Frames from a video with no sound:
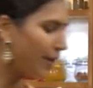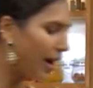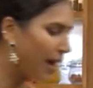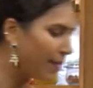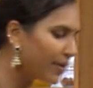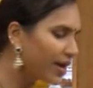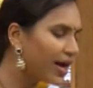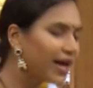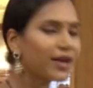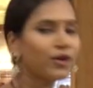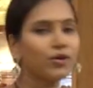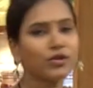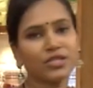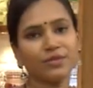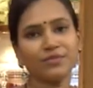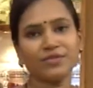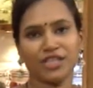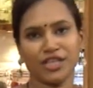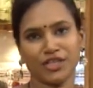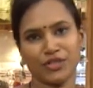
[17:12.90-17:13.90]
బామ్మగారి
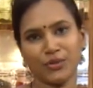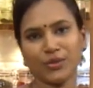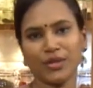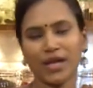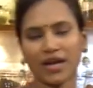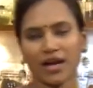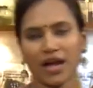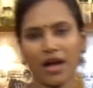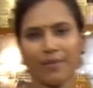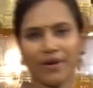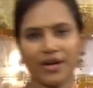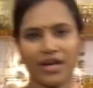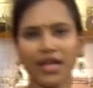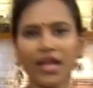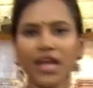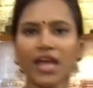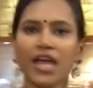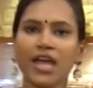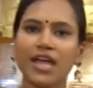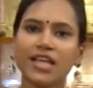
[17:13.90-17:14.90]
కోసం చేస్తున్నారు కాబట్టి
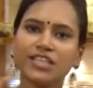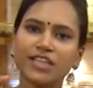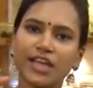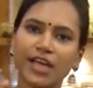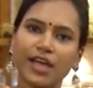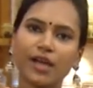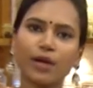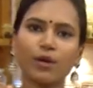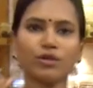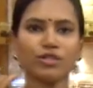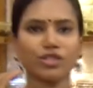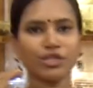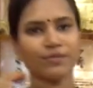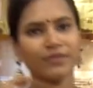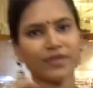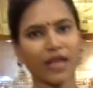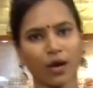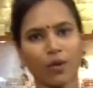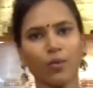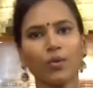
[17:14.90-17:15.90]
చక్కెర కొంచెం
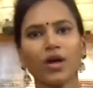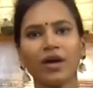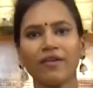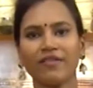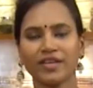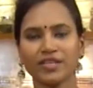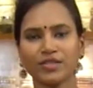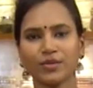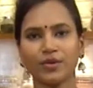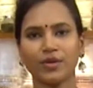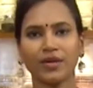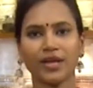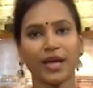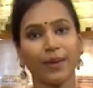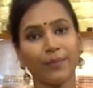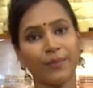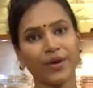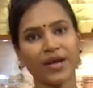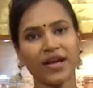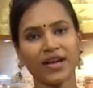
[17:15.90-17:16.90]
తక్కువగా వేసుకోండి
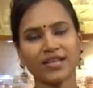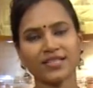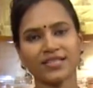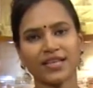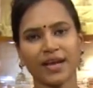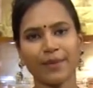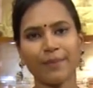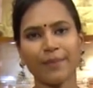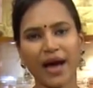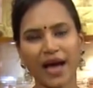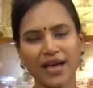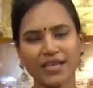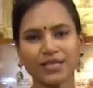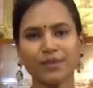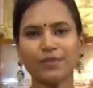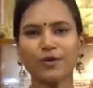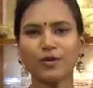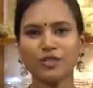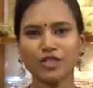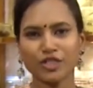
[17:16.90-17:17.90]
ఎప్పుడైనా సరే
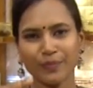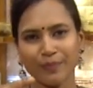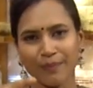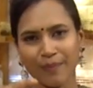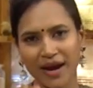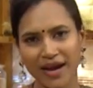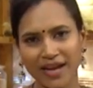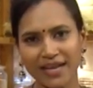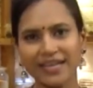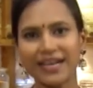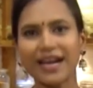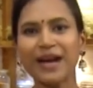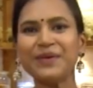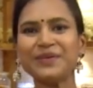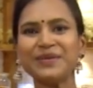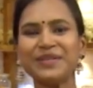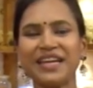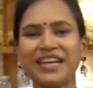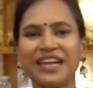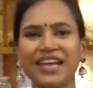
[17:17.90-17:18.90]
పాయసం కొంచెం మైల్డ్గా
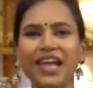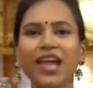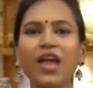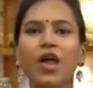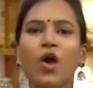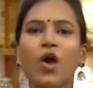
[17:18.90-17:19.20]
ఉంటేనే